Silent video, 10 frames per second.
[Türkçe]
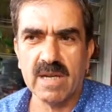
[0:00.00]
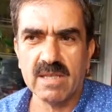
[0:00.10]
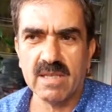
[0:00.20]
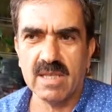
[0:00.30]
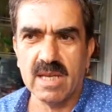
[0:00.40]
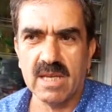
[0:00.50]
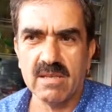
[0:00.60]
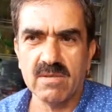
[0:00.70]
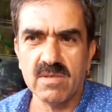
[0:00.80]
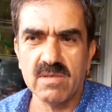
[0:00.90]

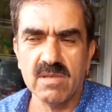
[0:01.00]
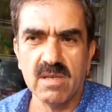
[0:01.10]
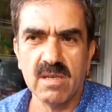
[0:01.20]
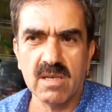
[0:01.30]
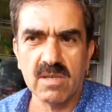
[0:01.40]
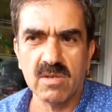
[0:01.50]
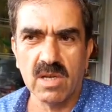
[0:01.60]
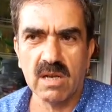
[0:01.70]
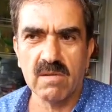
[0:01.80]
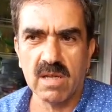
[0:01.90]
partide e,
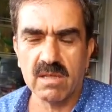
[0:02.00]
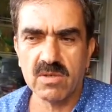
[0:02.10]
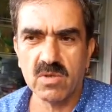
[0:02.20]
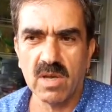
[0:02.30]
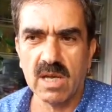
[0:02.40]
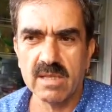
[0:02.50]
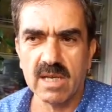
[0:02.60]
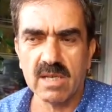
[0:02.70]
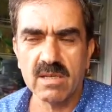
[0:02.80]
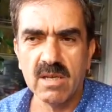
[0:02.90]
görev aldık. Şu
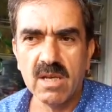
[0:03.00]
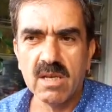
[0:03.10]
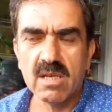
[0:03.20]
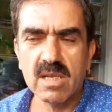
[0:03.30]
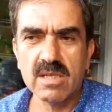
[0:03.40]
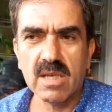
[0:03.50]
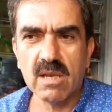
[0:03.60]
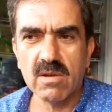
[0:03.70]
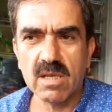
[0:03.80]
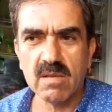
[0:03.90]
anda ilçe
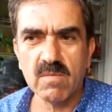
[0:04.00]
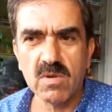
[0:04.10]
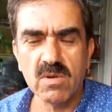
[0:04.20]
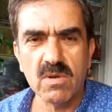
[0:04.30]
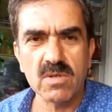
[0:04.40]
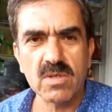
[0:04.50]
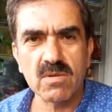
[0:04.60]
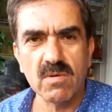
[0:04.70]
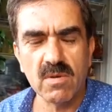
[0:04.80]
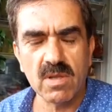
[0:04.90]
yönetim kurulu
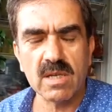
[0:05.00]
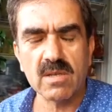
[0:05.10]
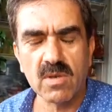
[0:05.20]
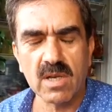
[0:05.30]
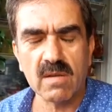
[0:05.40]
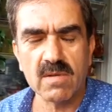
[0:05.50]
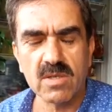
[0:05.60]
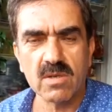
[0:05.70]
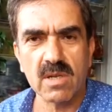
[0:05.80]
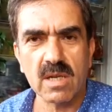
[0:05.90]
olarak görevlisi
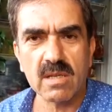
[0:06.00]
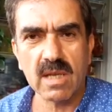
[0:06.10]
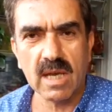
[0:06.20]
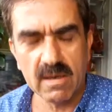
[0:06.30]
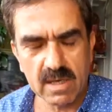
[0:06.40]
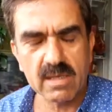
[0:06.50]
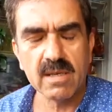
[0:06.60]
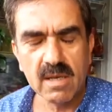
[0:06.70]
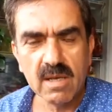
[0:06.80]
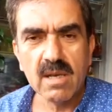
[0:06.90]
AK Parti olarak- Kozan Evet.
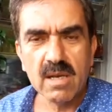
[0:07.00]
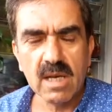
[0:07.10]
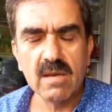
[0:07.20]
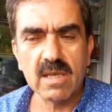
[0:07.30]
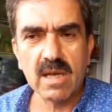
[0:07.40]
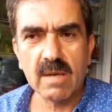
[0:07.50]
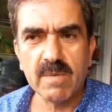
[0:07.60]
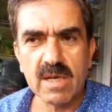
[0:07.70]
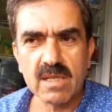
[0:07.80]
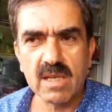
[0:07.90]
İlçe Yönetimi. Evet
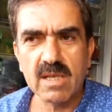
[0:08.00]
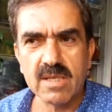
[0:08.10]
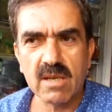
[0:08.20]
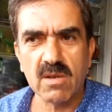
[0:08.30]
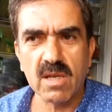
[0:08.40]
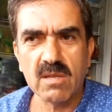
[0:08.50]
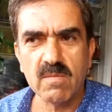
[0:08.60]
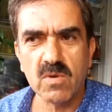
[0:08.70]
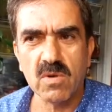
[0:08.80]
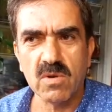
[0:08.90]
AK Parti ilçe
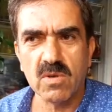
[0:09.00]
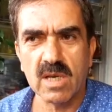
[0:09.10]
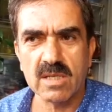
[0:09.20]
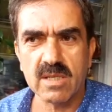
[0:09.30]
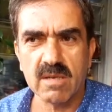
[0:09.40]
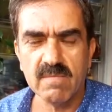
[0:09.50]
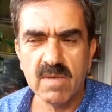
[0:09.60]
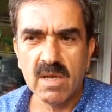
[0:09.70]
yönetim kurulu üyesiyim.